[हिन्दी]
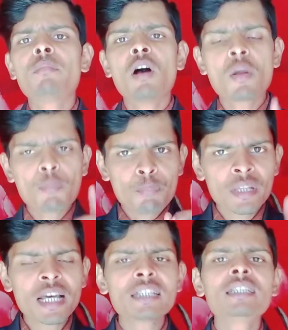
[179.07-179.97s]
और
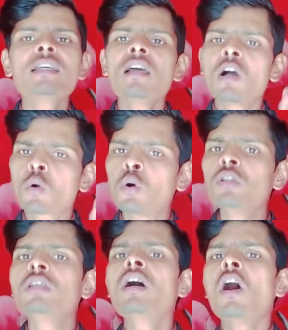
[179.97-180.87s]
पिताजी
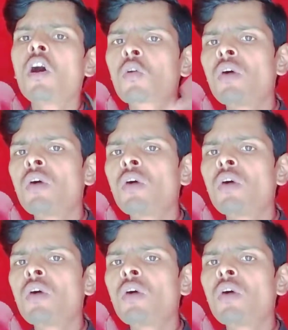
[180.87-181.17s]
खुद और